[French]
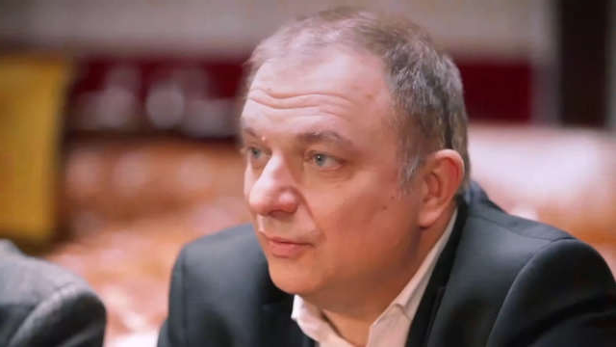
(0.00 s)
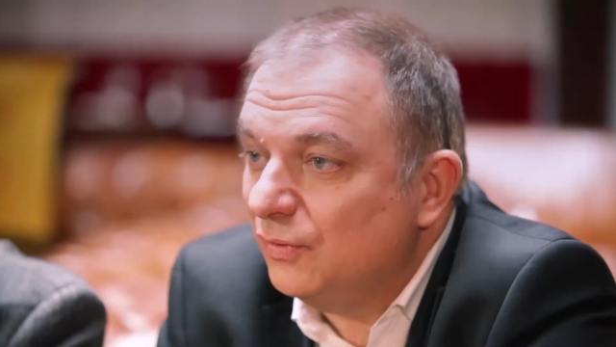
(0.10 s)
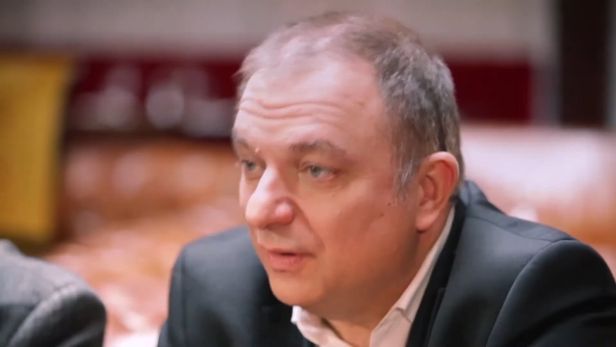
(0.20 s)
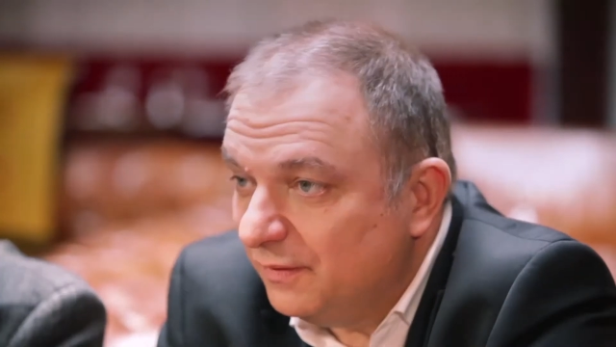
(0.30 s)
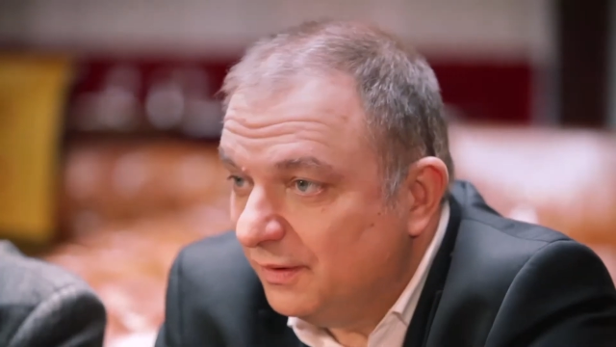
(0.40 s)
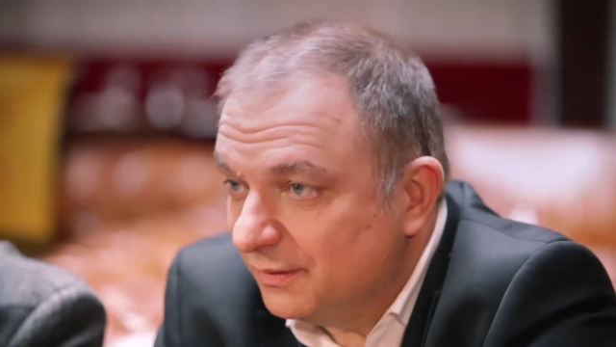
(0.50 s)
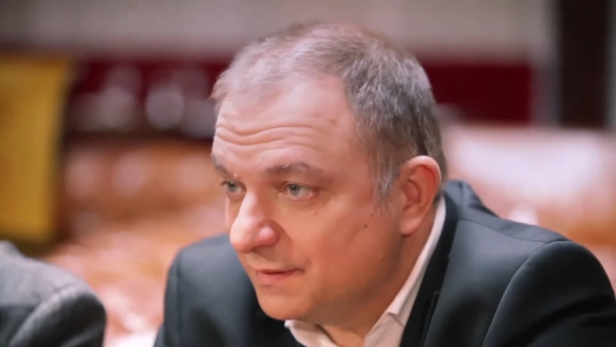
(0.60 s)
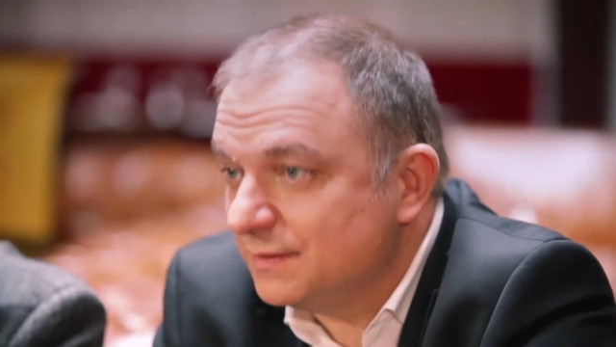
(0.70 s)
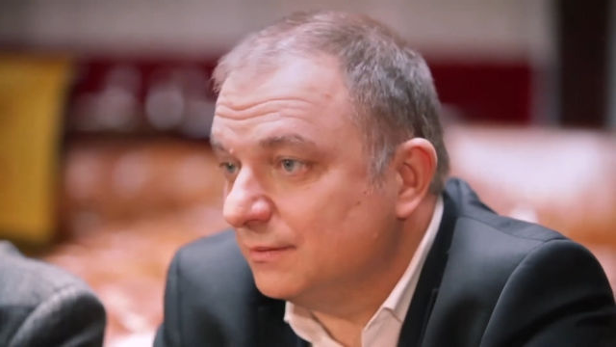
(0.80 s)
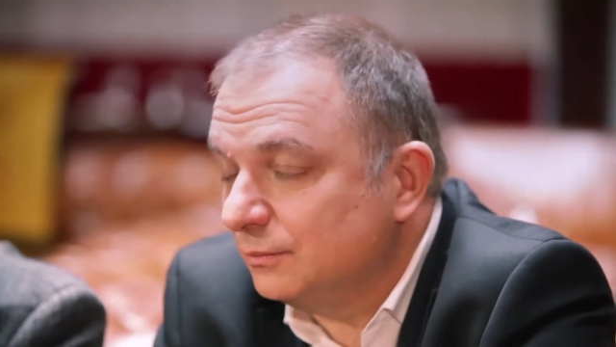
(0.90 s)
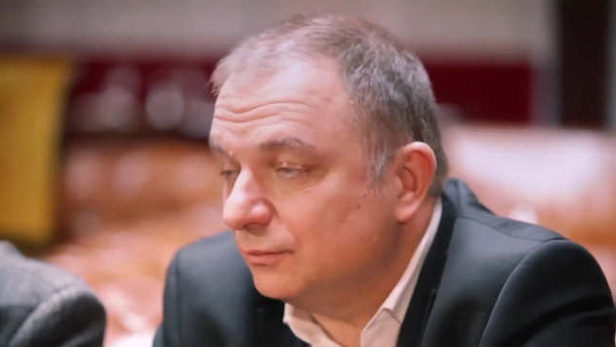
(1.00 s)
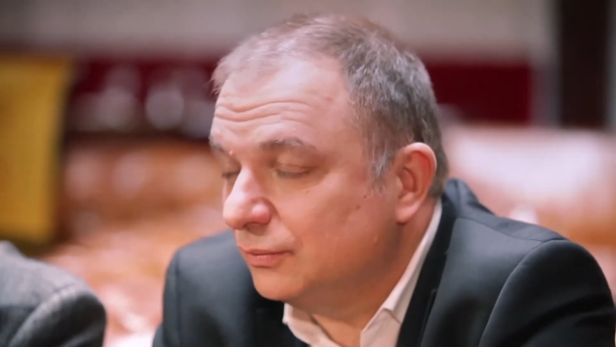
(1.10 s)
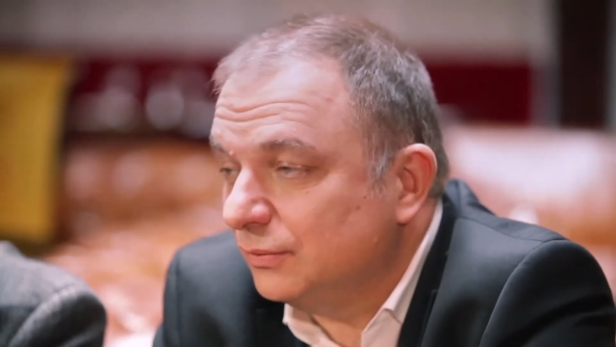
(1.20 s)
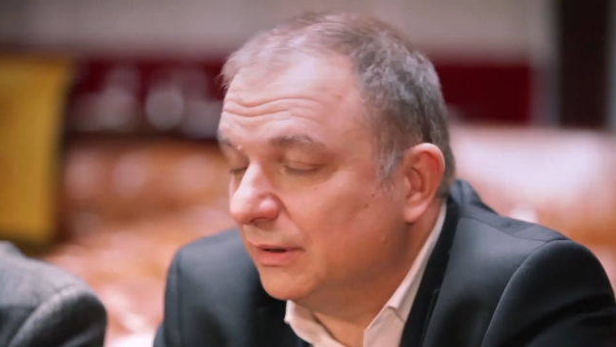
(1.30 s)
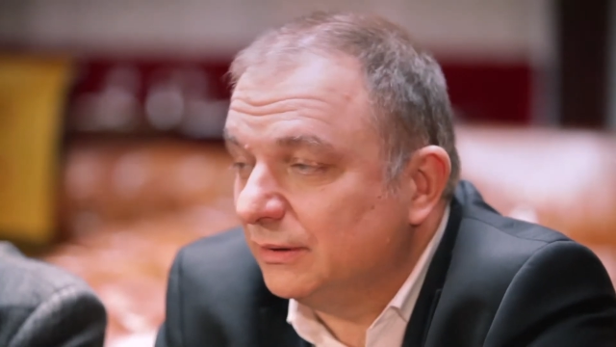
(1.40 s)
une évidence
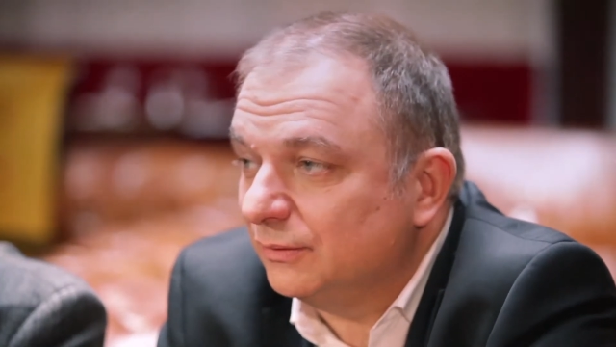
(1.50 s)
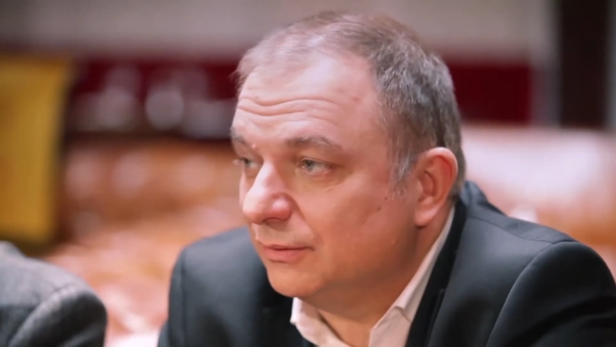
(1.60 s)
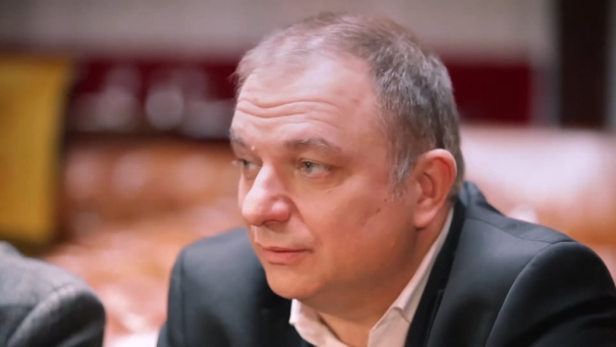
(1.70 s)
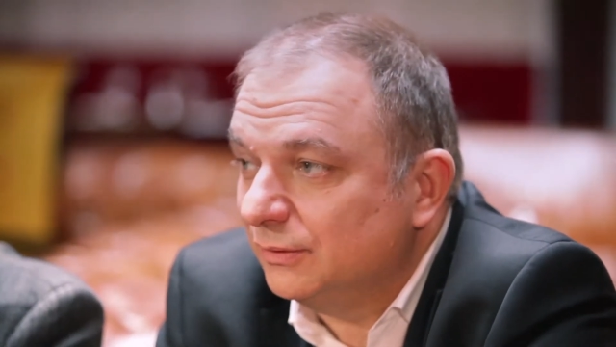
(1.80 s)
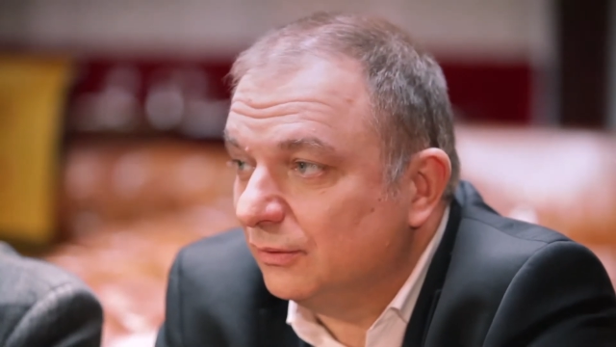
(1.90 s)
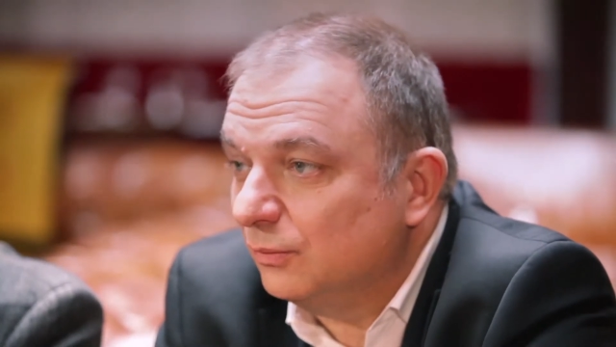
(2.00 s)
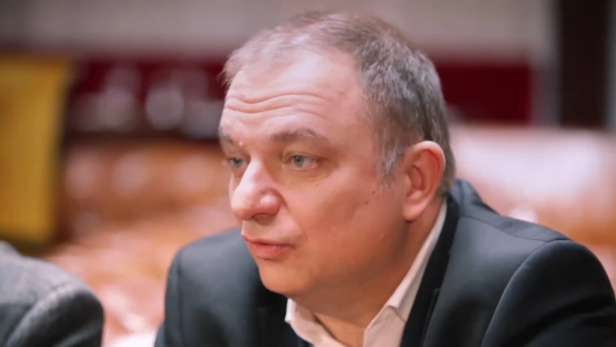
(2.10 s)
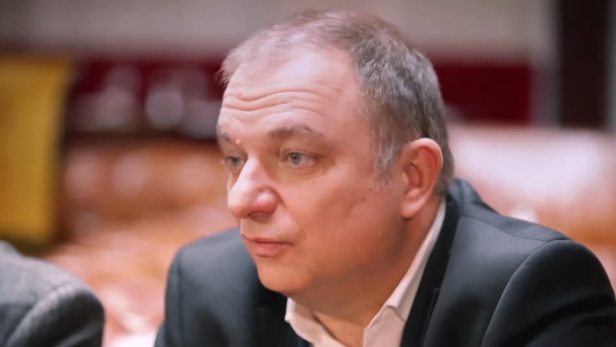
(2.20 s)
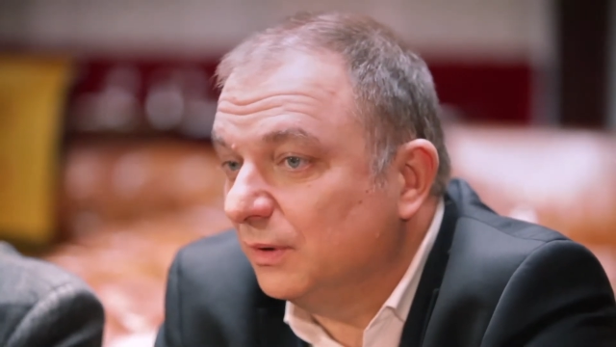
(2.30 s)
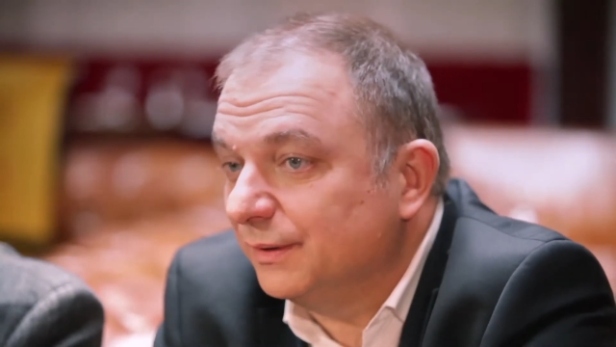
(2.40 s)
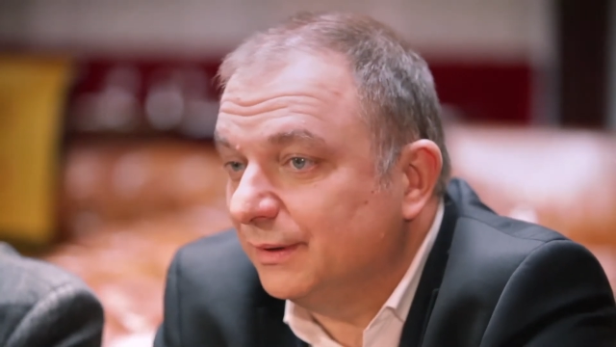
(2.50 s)
pour être dans le mouvement